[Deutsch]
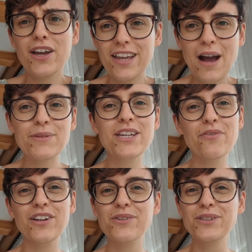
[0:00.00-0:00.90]
Ich habe sehr
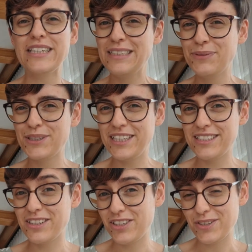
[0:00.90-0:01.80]
viele gute
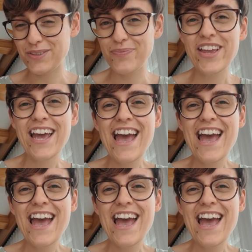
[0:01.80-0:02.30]
E-Book-Ds geschossen.